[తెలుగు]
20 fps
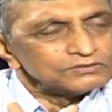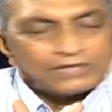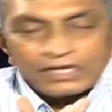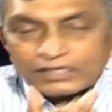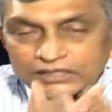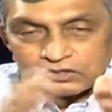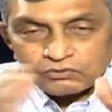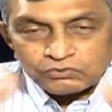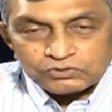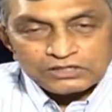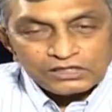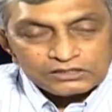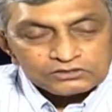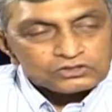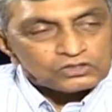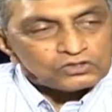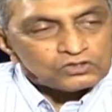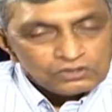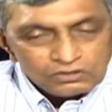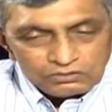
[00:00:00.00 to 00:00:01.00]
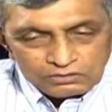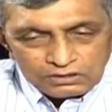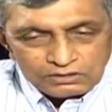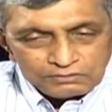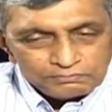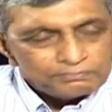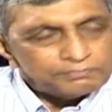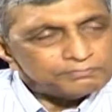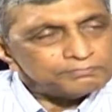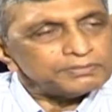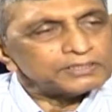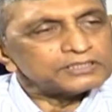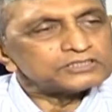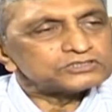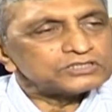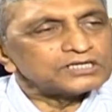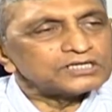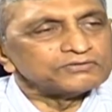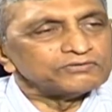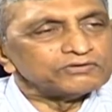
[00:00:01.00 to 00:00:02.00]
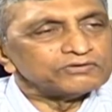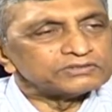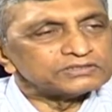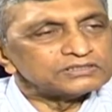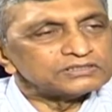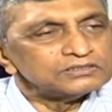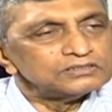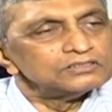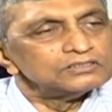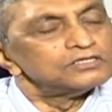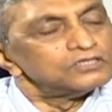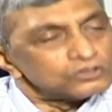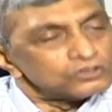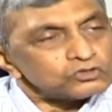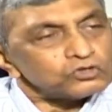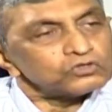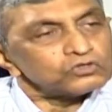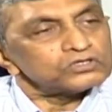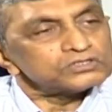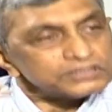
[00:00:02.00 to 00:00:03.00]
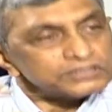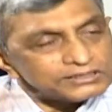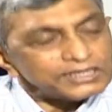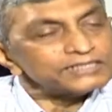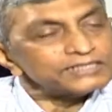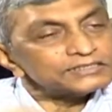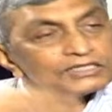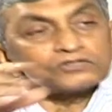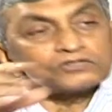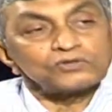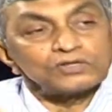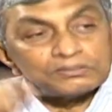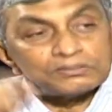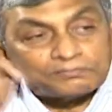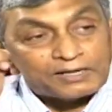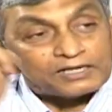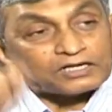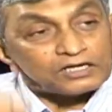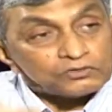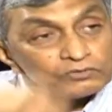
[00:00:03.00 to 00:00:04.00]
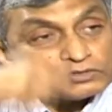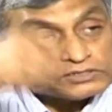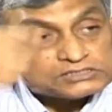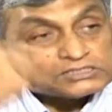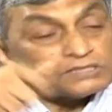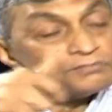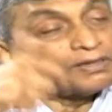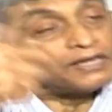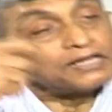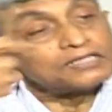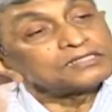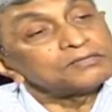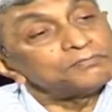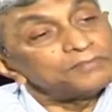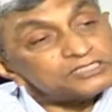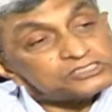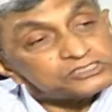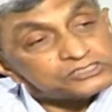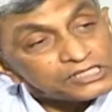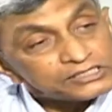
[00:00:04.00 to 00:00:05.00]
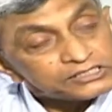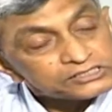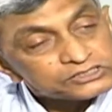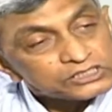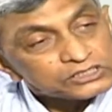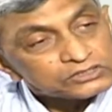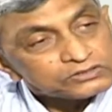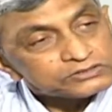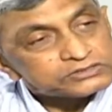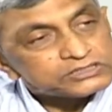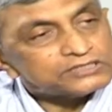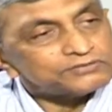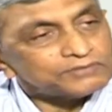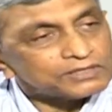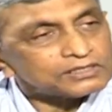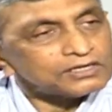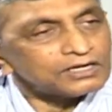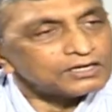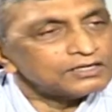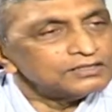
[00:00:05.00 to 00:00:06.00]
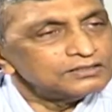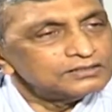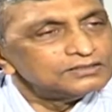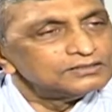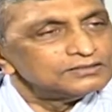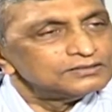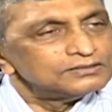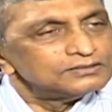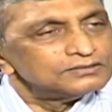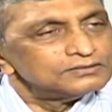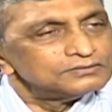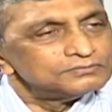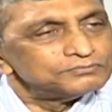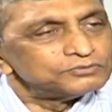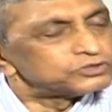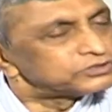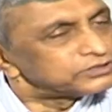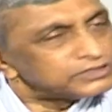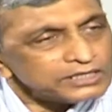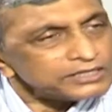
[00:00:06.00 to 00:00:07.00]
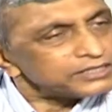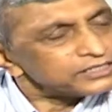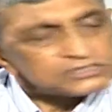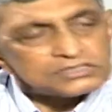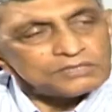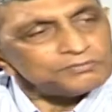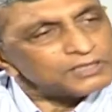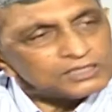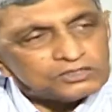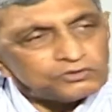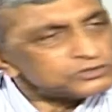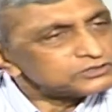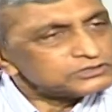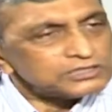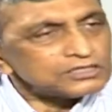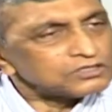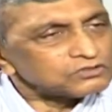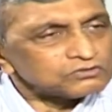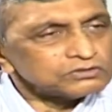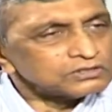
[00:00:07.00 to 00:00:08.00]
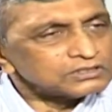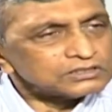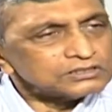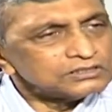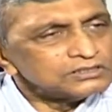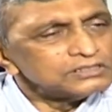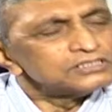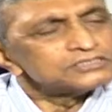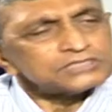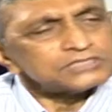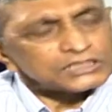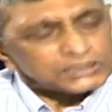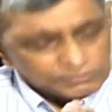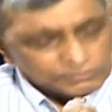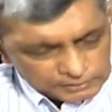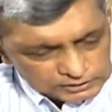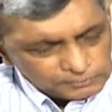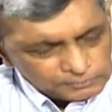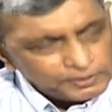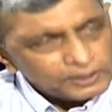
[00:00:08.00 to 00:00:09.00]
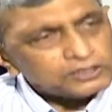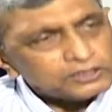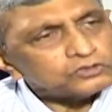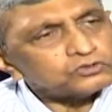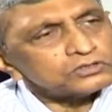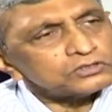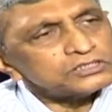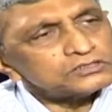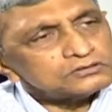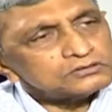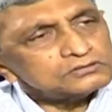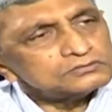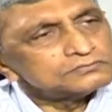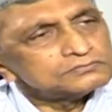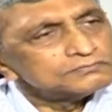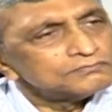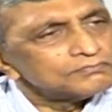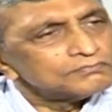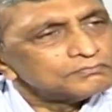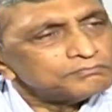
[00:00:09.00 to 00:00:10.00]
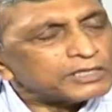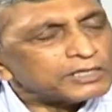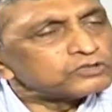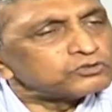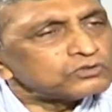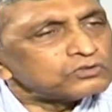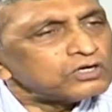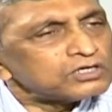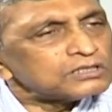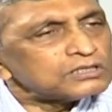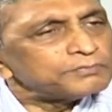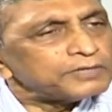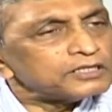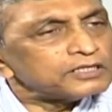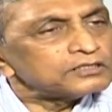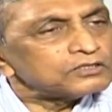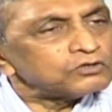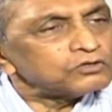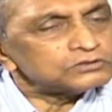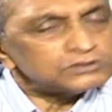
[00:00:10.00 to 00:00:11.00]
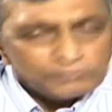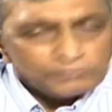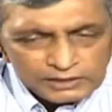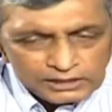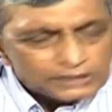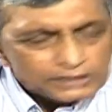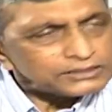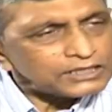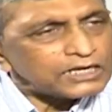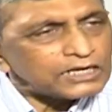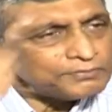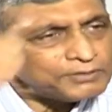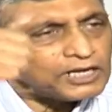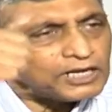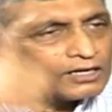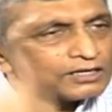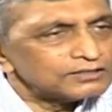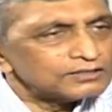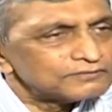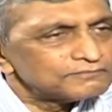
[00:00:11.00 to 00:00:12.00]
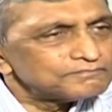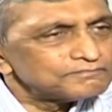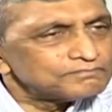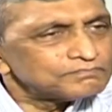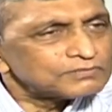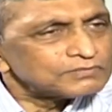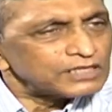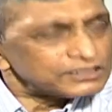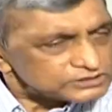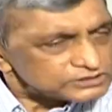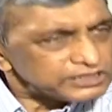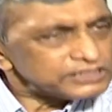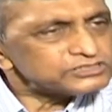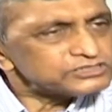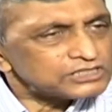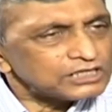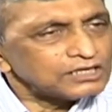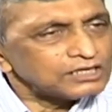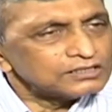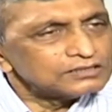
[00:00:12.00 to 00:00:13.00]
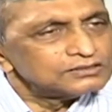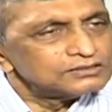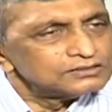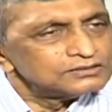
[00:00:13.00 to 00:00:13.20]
దానికి ఉన్నంతలో పరిష్కారం ఏమిటి రెండోది ఇది అయిన తర్వాత వాళ్ళు మెడలో ఉంచి మరింత మంచి సాధించేట్టు చేయడం అట్లాగా ఇప్పుడు టీఆర్ఎస్ఏ మళ్ళీ వచ్చారనుకోండి చట్టబద్ధ పాలన ఎందుకు లేదు బడితున్నాడు బెరెందుకు మనం గట్టిగా నిలబడాలా అది చేయించాలా